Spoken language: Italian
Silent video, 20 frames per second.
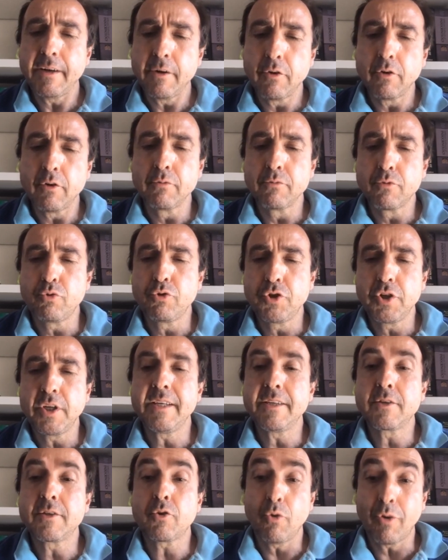non
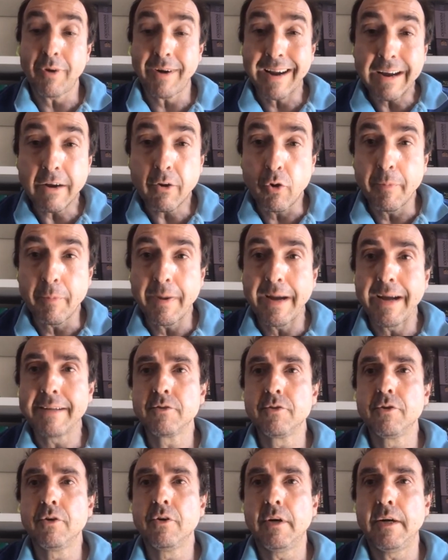suggerisco,
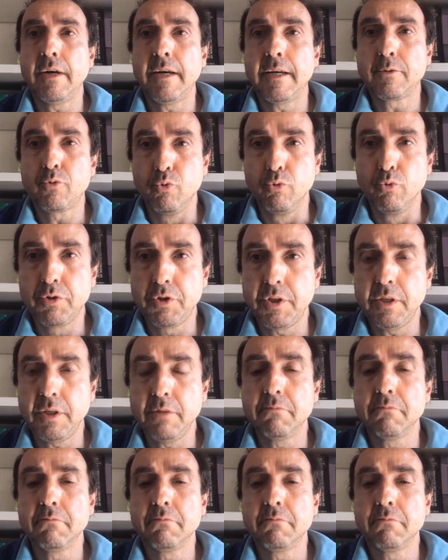raccomando a tutti